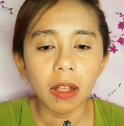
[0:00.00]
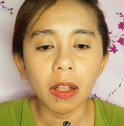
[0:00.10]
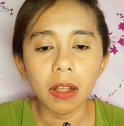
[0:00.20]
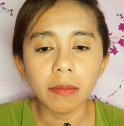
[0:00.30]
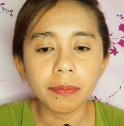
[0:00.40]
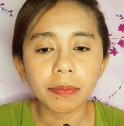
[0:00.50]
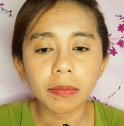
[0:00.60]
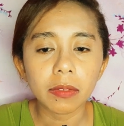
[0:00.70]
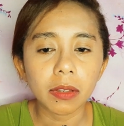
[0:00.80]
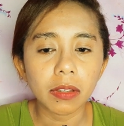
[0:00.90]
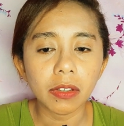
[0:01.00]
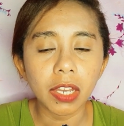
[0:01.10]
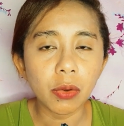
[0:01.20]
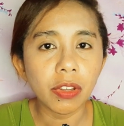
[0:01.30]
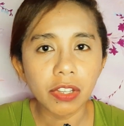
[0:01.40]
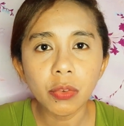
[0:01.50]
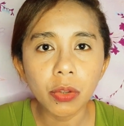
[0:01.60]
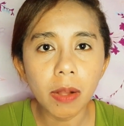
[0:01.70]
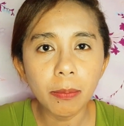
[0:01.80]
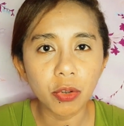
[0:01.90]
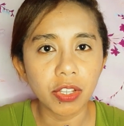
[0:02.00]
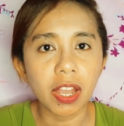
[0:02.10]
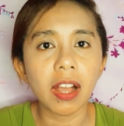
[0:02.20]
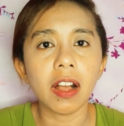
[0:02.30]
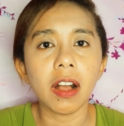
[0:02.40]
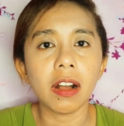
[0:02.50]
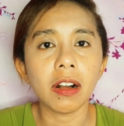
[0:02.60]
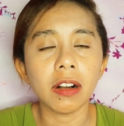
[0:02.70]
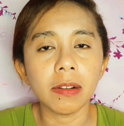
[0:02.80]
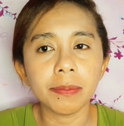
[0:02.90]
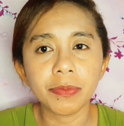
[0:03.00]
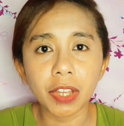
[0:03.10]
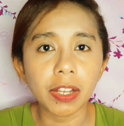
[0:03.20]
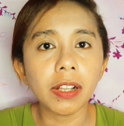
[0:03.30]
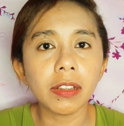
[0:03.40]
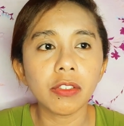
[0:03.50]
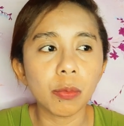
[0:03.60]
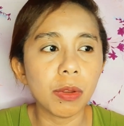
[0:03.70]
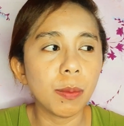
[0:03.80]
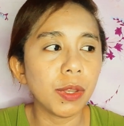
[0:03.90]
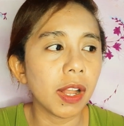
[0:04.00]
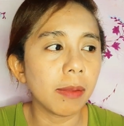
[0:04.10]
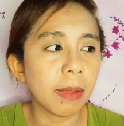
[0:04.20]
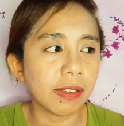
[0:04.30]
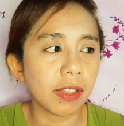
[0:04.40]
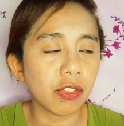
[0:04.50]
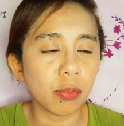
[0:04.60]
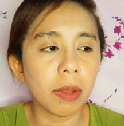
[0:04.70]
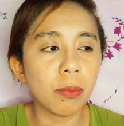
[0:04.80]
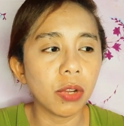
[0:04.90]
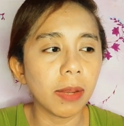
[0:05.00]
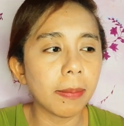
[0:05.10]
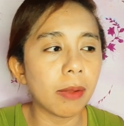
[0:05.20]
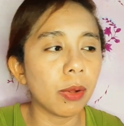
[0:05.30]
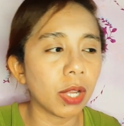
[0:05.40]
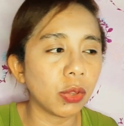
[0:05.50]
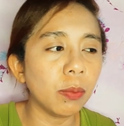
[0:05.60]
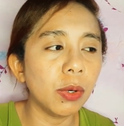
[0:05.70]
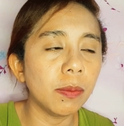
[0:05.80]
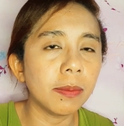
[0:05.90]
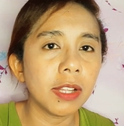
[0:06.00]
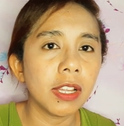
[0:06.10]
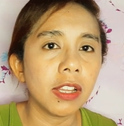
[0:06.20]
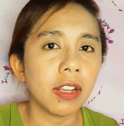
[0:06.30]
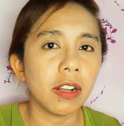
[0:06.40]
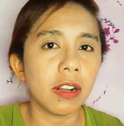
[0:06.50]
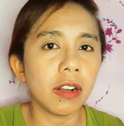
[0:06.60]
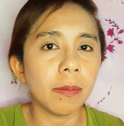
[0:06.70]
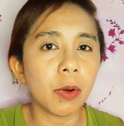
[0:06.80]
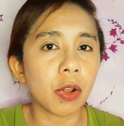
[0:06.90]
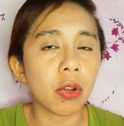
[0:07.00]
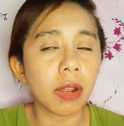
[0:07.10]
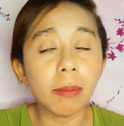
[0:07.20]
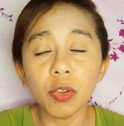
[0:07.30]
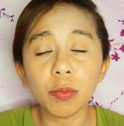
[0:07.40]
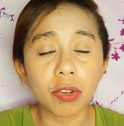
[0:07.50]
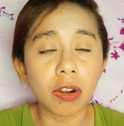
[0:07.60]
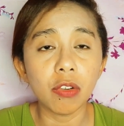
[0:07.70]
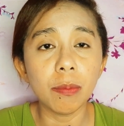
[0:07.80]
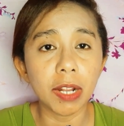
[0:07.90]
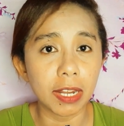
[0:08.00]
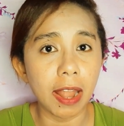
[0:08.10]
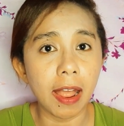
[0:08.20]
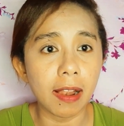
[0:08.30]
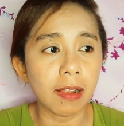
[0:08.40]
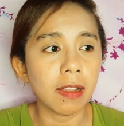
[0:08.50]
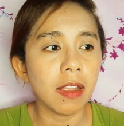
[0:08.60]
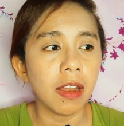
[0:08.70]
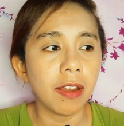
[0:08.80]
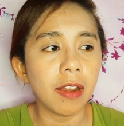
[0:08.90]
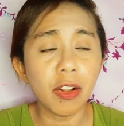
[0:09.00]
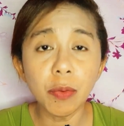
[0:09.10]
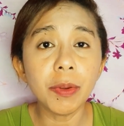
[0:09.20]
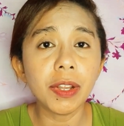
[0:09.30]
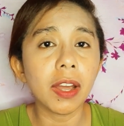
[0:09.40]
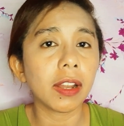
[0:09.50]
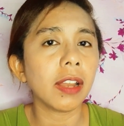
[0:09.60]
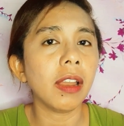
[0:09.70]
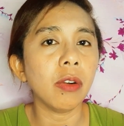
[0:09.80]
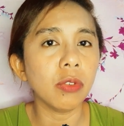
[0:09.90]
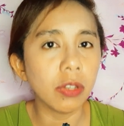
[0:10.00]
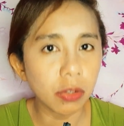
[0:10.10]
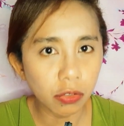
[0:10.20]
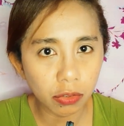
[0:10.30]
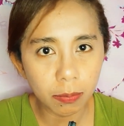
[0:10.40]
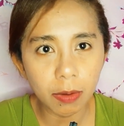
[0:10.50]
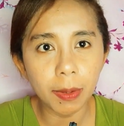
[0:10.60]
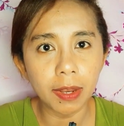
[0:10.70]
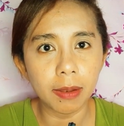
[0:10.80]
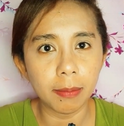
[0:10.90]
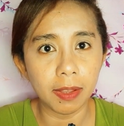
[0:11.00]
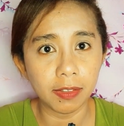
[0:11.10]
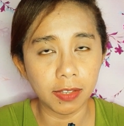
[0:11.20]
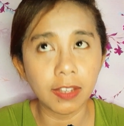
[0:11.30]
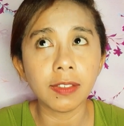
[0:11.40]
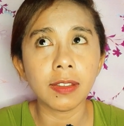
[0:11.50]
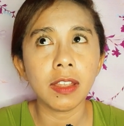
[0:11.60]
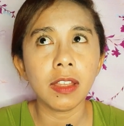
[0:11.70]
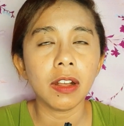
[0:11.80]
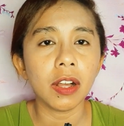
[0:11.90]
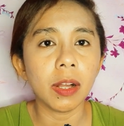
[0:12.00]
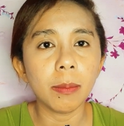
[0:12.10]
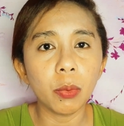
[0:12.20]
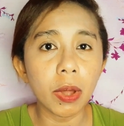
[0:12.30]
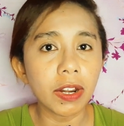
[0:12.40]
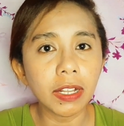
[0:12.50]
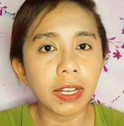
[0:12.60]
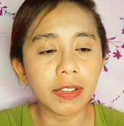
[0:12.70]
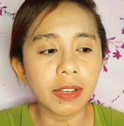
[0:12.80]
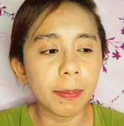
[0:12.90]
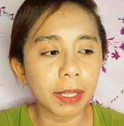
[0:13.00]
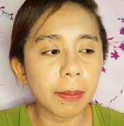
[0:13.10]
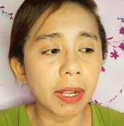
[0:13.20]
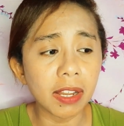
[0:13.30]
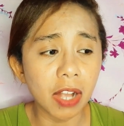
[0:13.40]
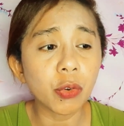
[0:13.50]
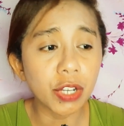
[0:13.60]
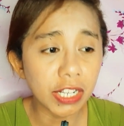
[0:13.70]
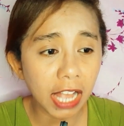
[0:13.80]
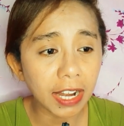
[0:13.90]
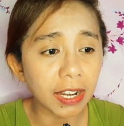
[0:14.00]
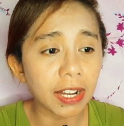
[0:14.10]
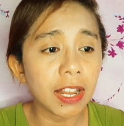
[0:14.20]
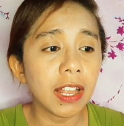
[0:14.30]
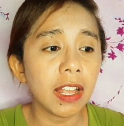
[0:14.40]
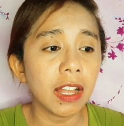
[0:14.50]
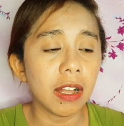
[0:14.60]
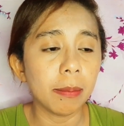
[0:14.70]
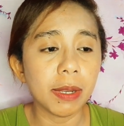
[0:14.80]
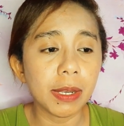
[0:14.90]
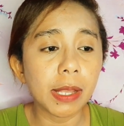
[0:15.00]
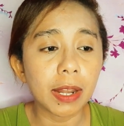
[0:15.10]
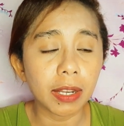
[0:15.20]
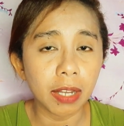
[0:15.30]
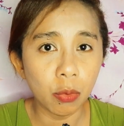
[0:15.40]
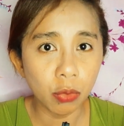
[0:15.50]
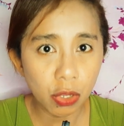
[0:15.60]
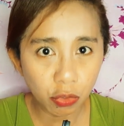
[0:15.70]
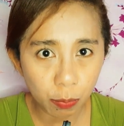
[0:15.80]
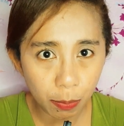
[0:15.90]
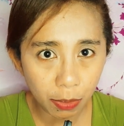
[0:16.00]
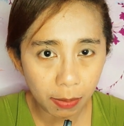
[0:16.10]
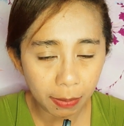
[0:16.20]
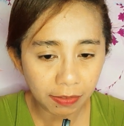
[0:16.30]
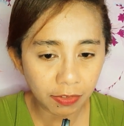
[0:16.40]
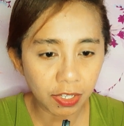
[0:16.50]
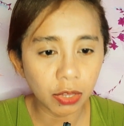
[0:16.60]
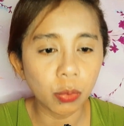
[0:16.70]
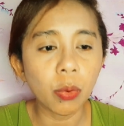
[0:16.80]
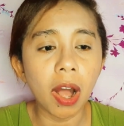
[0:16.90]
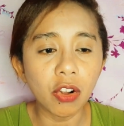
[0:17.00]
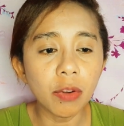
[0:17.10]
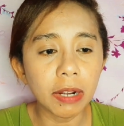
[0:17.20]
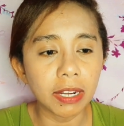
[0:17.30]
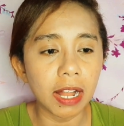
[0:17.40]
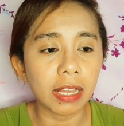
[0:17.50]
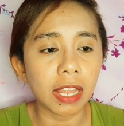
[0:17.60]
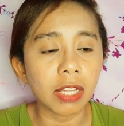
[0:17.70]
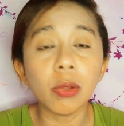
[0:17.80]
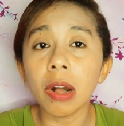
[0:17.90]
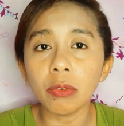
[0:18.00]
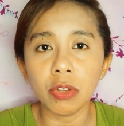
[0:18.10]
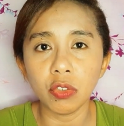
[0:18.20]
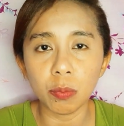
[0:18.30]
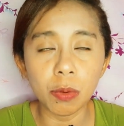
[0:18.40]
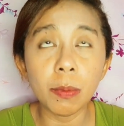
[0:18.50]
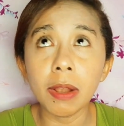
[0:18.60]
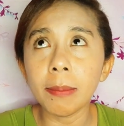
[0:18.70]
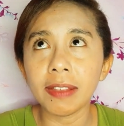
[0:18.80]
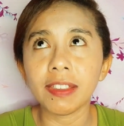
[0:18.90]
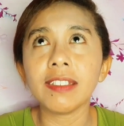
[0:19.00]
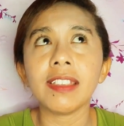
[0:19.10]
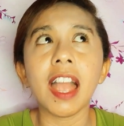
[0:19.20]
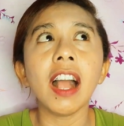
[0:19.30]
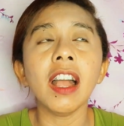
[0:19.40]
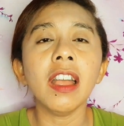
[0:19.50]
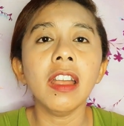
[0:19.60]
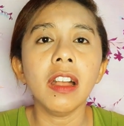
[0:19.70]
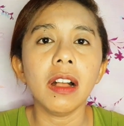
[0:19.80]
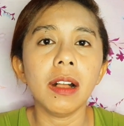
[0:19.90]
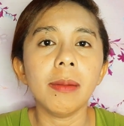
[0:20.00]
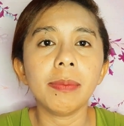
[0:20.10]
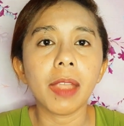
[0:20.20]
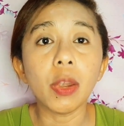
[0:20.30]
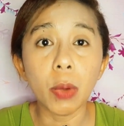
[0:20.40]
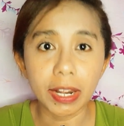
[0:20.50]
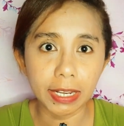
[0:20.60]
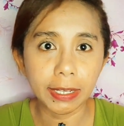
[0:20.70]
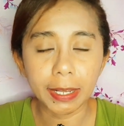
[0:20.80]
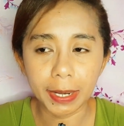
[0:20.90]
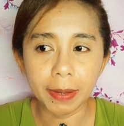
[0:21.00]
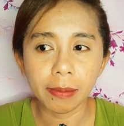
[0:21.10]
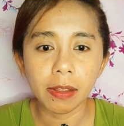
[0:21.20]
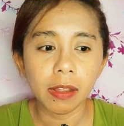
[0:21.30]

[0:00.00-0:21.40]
um, Indonesia juga punya um, channel subliminal message, cuman mungkin pada waktu itu belum orang um, orang-orang belum terlalu mengenal. Dan aku mendengarkan audio subliminal message um, luar negeri. Jadi pertama kali aku dengar um, mendengarkan audio subliminal message itu, aku mengenalnya itu audio subliminal message yang um, luar negeri.